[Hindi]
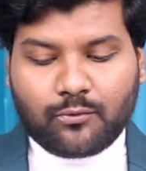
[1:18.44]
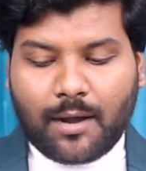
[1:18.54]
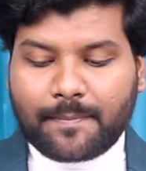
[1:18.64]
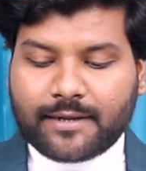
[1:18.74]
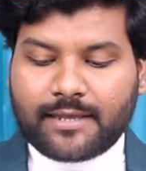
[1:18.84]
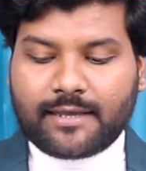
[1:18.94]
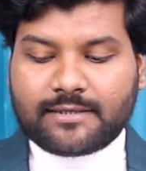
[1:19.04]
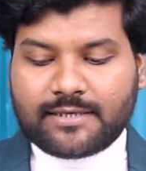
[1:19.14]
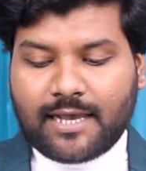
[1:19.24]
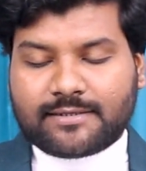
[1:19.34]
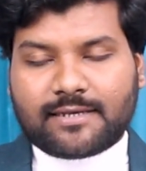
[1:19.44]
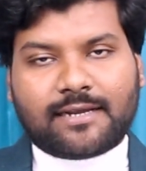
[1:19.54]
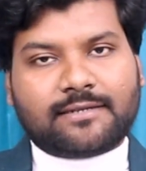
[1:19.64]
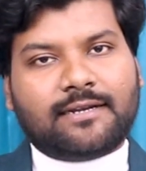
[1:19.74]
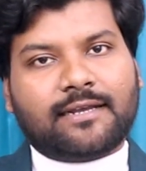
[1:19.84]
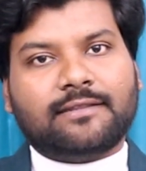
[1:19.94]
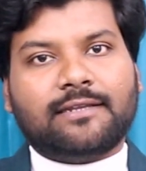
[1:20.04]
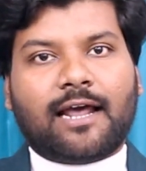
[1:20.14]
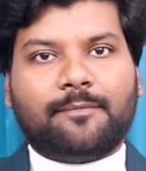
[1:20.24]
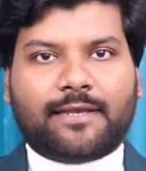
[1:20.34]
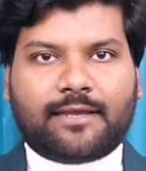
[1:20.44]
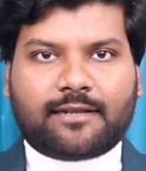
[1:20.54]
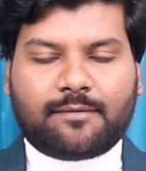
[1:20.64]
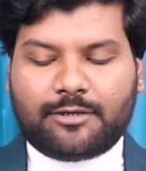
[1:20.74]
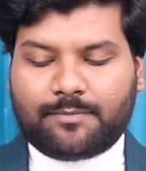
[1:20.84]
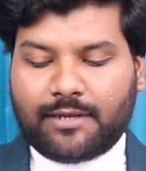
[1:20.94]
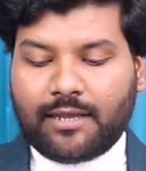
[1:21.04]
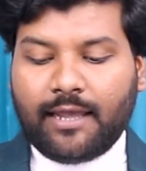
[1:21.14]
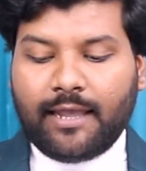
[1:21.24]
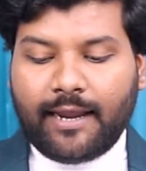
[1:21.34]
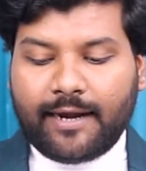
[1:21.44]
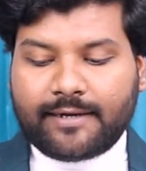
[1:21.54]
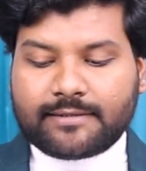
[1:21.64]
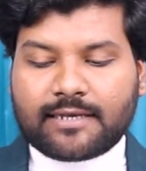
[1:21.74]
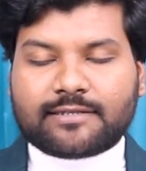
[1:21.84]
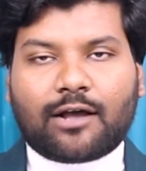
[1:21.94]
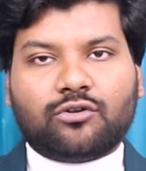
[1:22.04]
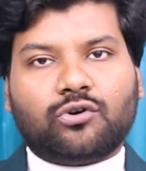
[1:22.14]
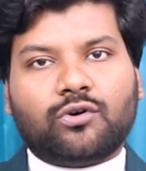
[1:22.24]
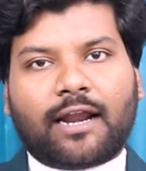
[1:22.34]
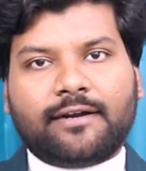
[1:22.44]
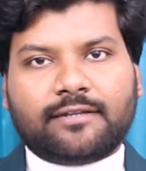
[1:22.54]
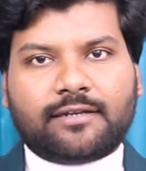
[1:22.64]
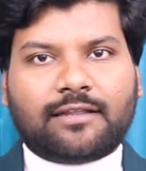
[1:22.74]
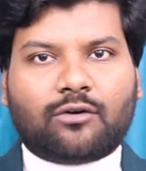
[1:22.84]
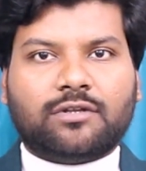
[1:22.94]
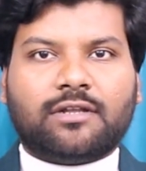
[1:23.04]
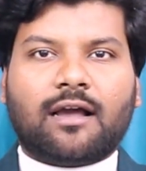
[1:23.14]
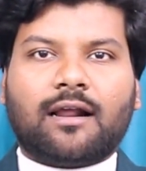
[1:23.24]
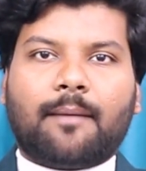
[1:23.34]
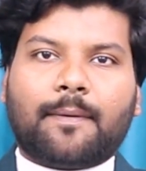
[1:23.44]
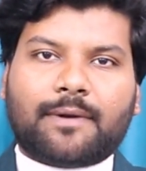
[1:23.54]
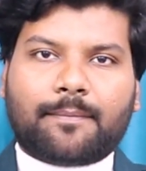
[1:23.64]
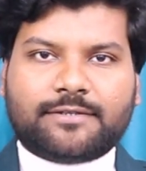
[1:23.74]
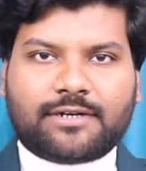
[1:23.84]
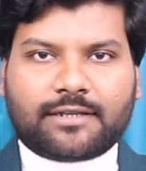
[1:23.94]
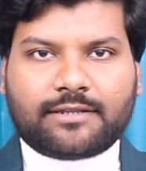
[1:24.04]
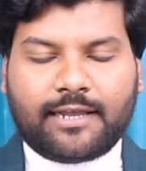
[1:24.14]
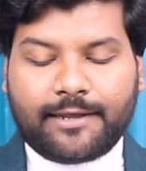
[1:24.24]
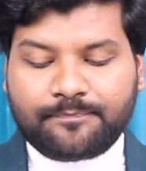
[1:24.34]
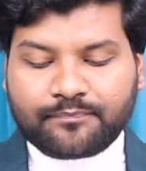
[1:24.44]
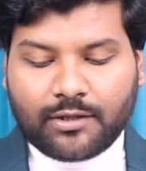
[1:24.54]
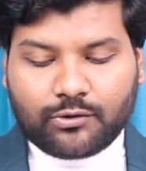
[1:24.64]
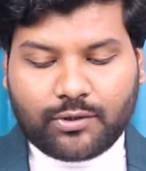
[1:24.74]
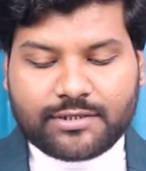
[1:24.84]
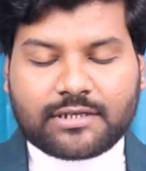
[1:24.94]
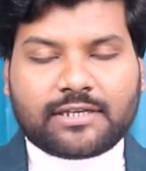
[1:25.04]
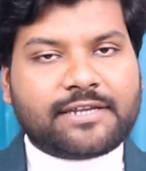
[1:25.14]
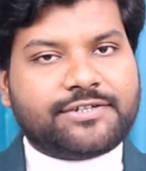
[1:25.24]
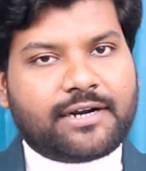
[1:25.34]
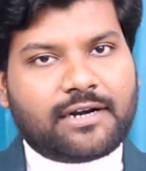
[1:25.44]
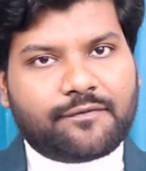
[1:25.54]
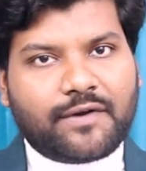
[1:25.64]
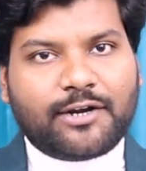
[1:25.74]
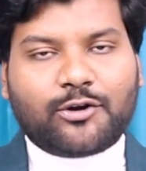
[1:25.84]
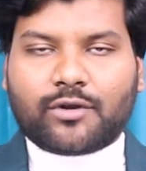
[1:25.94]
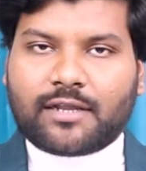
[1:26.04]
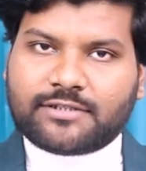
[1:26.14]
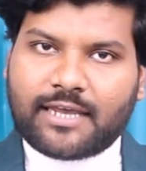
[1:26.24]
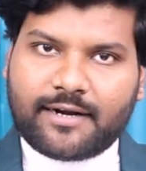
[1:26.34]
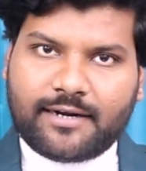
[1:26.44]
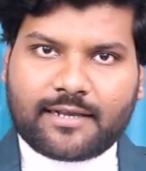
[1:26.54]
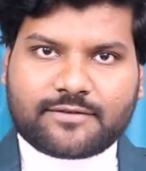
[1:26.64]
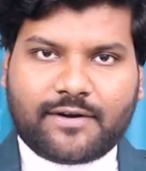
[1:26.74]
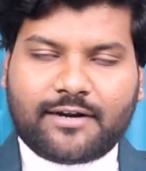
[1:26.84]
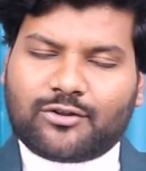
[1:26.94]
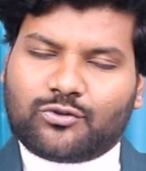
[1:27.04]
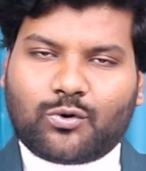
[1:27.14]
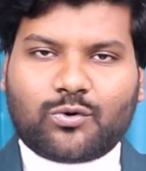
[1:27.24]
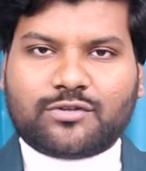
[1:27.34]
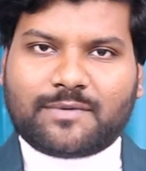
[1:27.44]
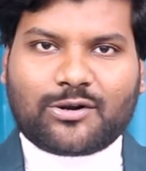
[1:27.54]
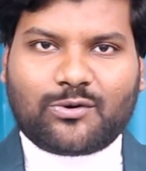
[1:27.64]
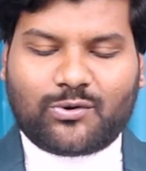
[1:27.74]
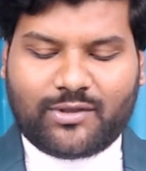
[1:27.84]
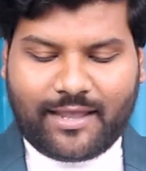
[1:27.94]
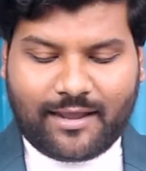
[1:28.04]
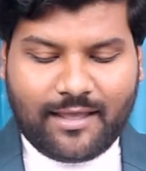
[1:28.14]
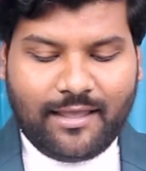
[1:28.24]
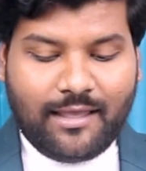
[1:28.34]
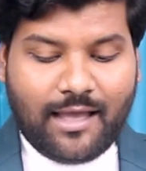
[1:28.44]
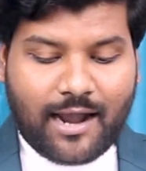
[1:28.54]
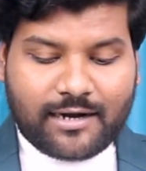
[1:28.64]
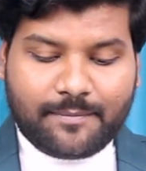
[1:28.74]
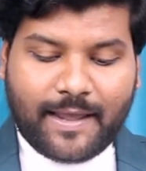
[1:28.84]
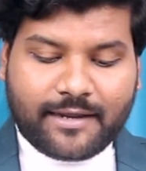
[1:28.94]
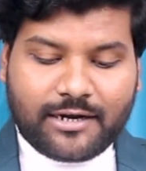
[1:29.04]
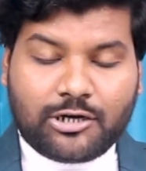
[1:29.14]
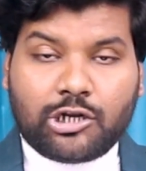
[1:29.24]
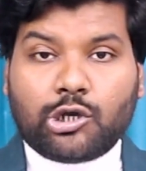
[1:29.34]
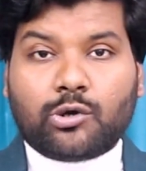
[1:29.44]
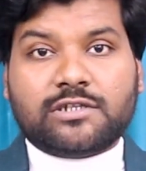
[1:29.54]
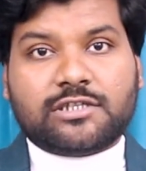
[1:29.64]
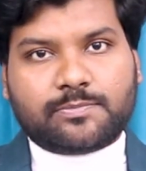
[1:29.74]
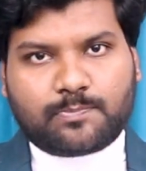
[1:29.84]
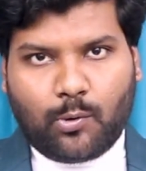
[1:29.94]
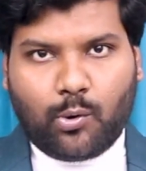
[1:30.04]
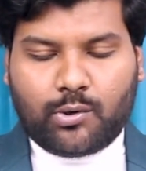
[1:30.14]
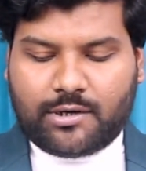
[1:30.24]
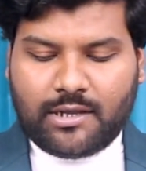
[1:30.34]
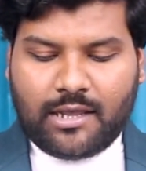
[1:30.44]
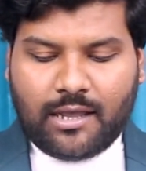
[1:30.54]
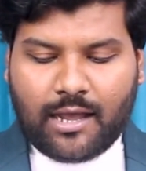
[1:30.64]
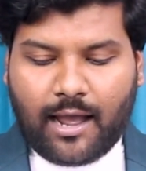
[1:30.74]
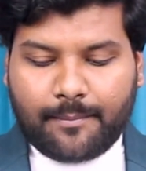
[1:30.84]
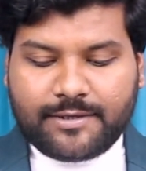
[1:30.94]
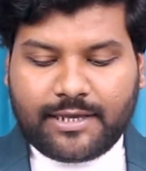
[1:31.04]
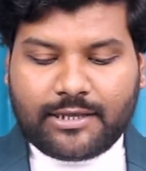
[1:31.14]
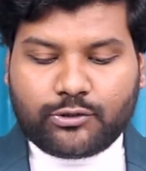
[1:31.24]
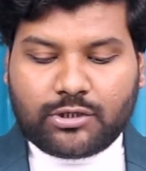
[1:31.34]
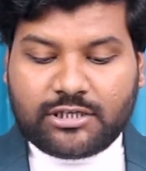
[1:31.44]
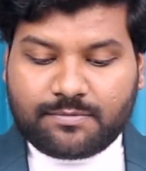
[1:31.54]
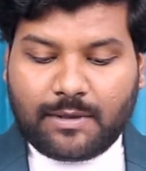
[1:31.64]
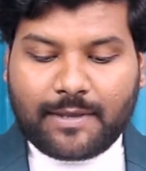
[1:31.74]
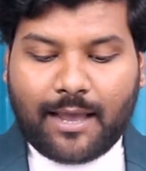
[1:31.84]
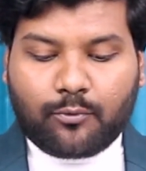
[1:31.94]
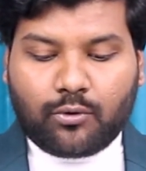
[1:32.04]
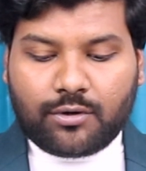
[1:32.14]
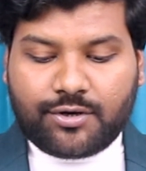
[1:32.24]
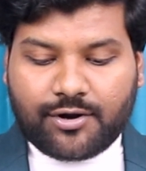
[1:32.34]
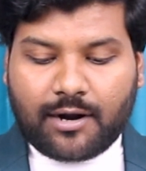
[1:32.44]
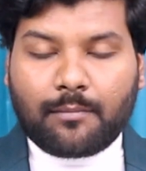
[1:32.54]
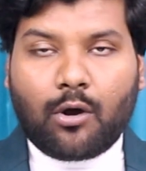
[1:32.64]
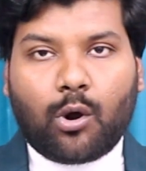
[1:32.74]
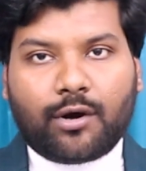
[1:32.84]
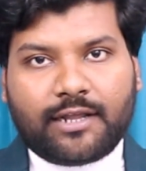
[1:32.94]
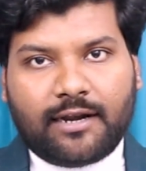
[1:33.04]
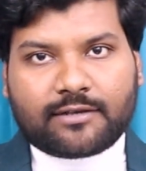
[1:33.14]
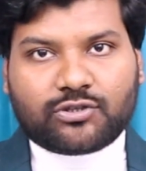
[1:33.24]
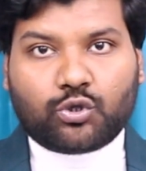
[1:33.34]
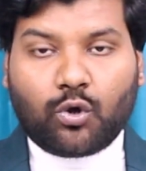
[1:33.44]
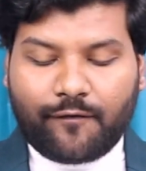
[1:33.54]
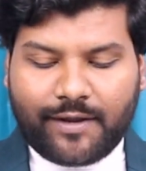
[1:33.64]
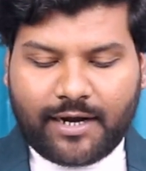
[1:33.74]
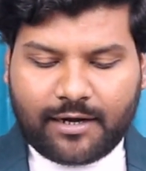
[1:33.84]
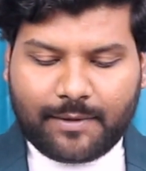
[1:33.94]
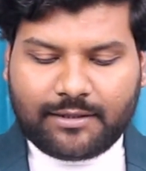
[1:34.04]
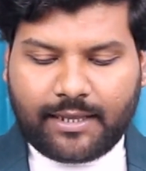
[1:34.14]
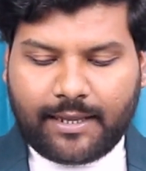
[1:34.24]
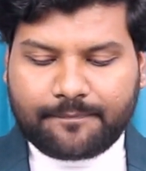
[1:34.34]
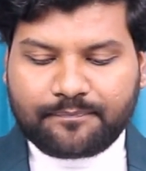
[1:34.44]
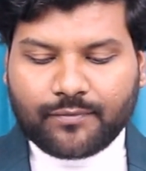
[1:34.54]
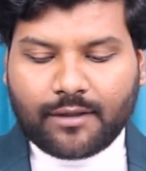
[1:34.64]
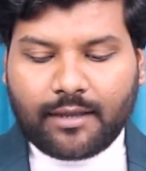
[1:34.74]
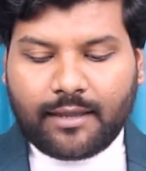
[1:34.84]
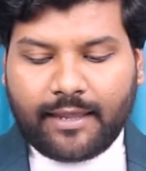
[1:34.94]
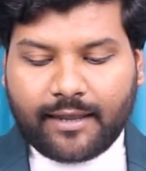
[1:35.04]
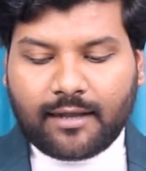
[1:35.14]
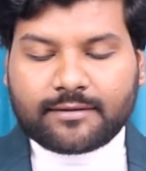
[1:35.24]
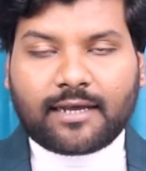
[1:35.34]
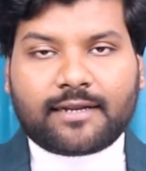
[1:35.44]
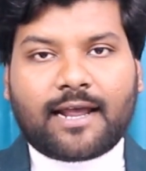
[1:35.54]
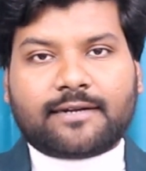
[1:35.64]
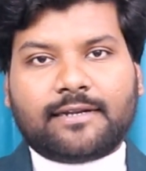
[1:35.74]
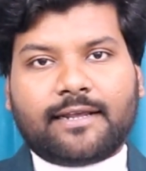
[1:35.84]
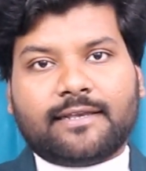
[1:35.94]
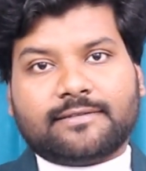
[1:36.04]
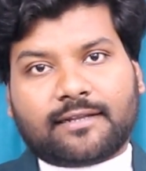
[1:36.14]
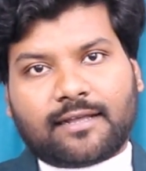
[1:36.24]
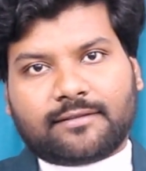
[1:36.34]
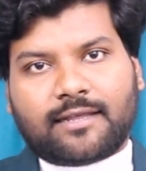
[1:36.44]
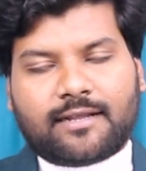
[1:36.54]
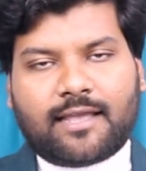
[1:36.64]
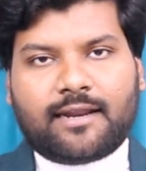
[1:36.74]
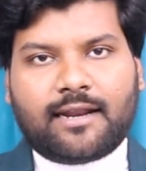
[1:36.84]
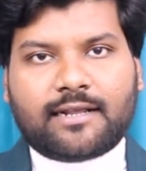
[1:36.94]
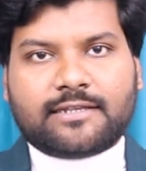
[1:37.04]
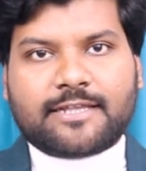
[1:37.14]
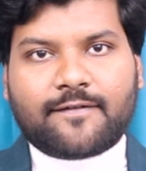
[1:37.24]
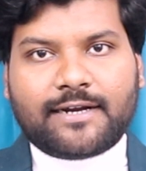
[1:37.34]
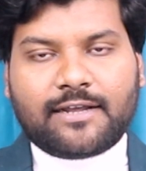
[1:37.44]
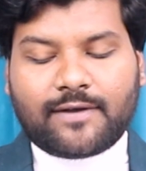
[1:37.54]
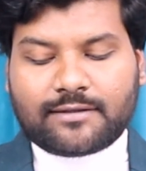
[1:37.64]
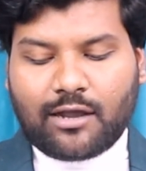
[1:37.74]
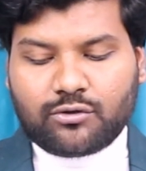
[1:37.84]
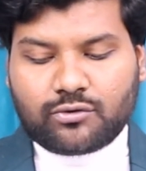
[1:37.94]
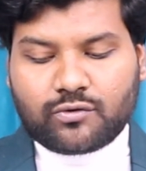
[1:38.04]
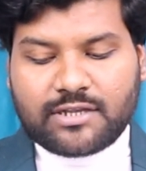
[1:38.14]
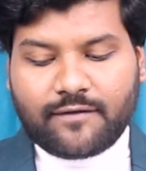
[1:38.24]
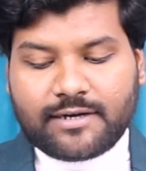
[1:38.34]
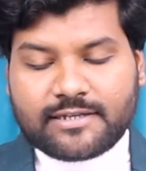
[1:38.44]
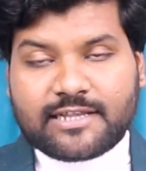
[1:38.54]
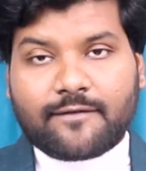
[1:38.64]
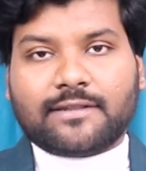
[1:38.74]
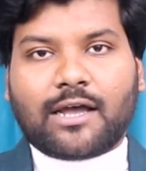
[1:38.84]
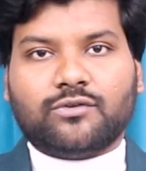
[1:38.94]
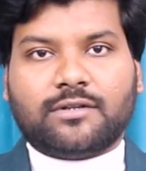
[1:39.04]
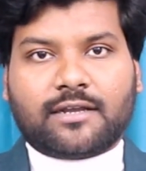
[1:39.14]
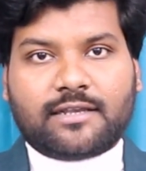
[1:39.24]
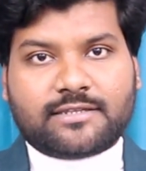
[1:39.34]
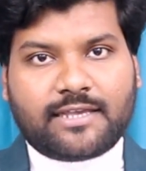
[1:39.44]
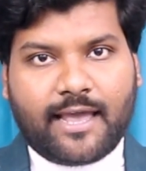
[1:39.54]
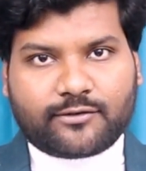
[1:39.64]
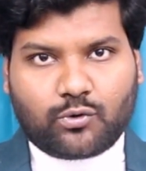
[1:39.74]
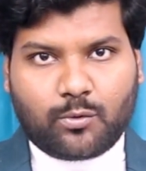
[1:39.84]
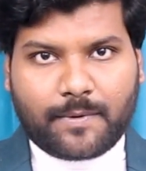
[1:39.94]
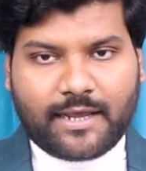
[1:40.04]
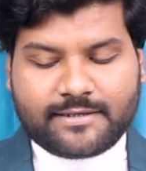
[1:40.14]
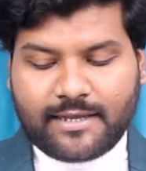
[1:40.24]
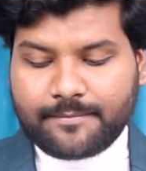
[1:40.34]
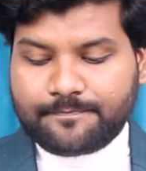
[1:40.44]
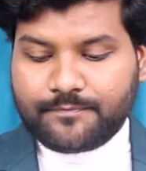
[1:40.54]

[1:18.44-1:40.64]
वो आप रखेंगे छियासी हज़ार से लेकर तिरानवे हज़ार के बीच में एट्टी सिक्स थाउजेंड टू नाइन्टी थ्री थाउजेंड तक अगर आप अपना बजट रखते हैं तो इसके चाहे स्टैंडर्ड वेरियंट हो चाहे डिलेक्स वेरियंट हो दोनों उसमें इंक्लूड हो जाएगा अगली बाइक है डीओ स्पोर्ट अब ये इसमें भी आपको ड्रम और डिलक्स दो वेरिएंट मिलते हैं इकहत्तर हज़ार से लेकर सतहत्तर हज़ार यानी कि सेवेंटी वन थाउजेंड टू सेवेंटी सेवन थाउजेंड तक इसकी एक्स शोरूम प्राइस है